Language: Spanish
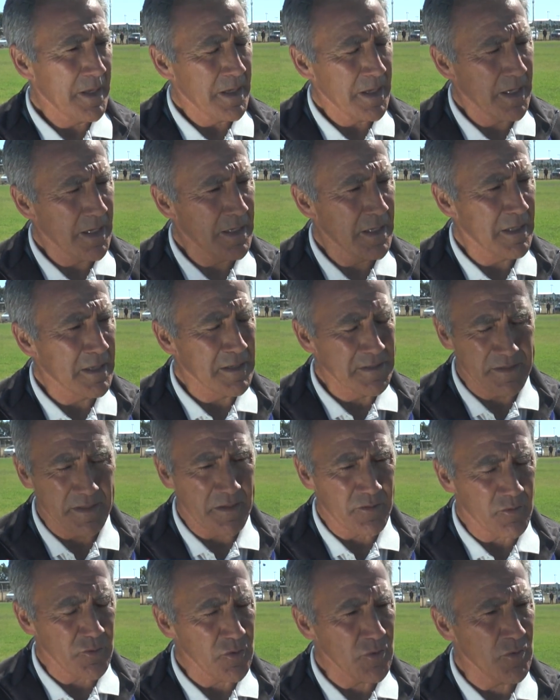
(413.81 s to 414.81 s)
en el
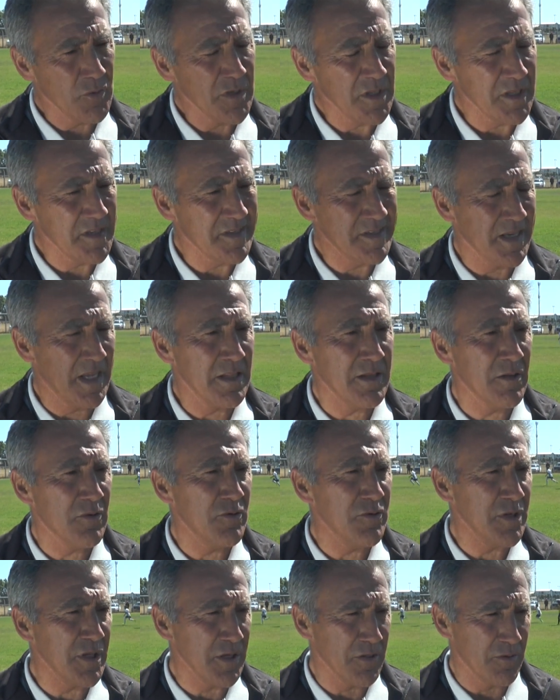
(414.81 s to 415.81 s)
desarrollo inicial de
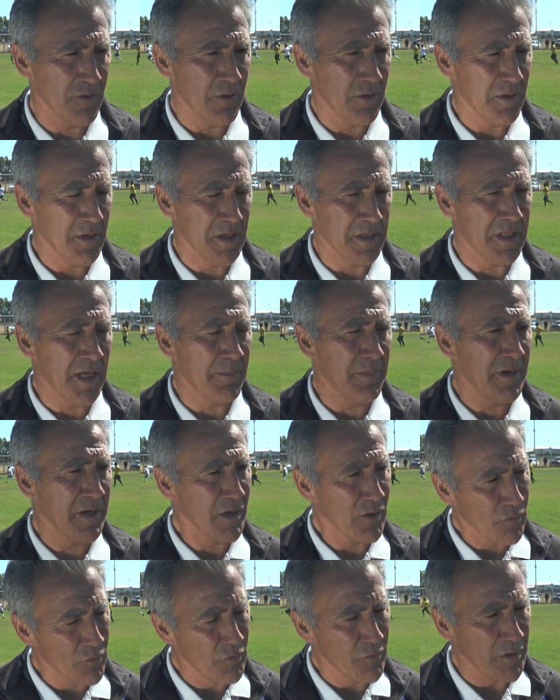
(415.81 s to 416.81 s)
los niños, etapa de
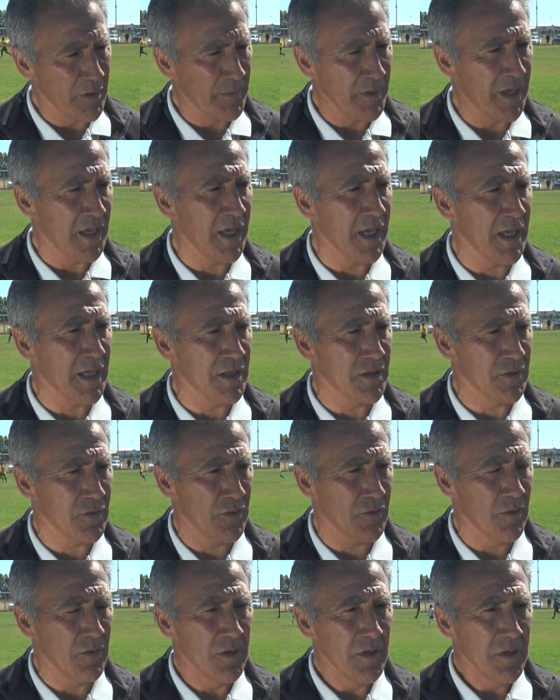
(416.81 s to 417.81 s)

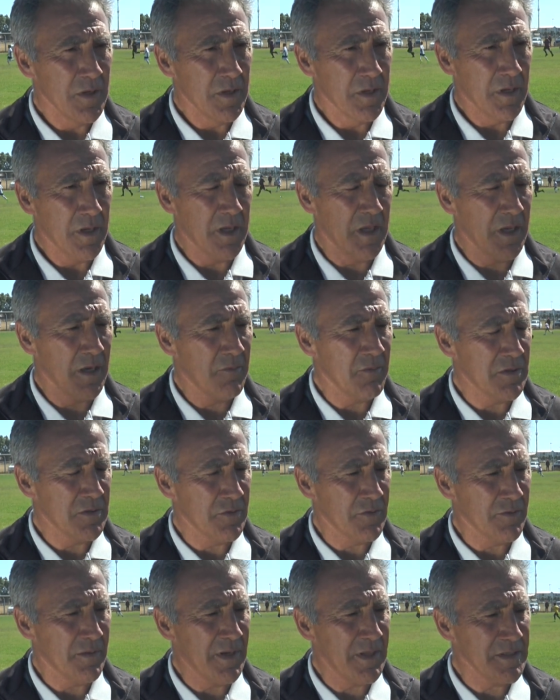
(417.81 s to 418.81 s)
descubrimiento, eh,
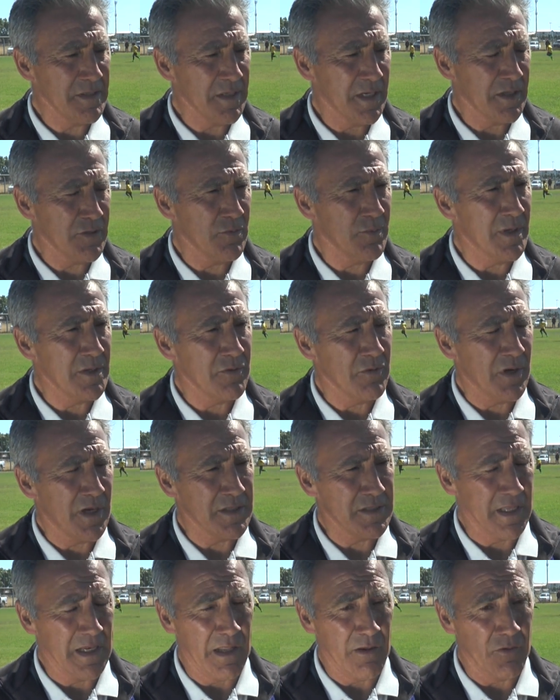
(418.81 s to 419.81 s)
cuando van ya tomando
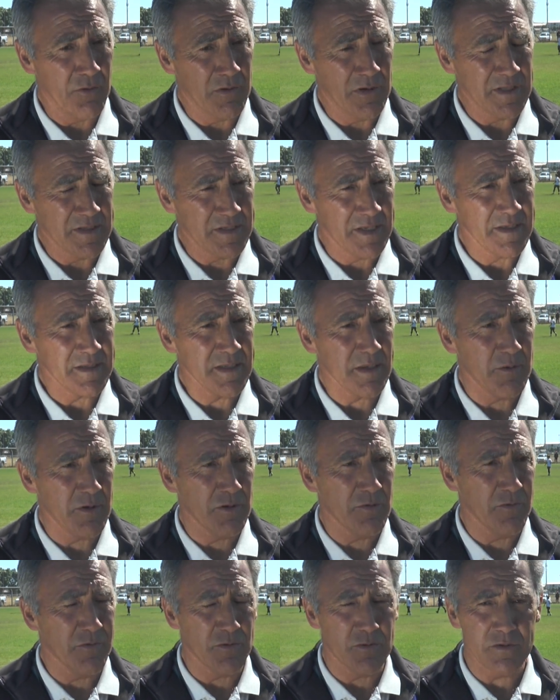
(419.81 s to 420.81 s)
hasta la adolescencia,
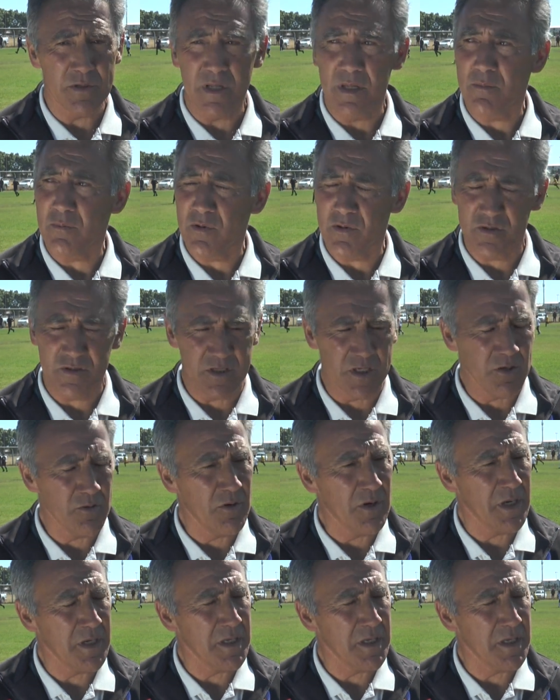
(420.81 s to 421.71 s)
porque nosotros tenemos chicos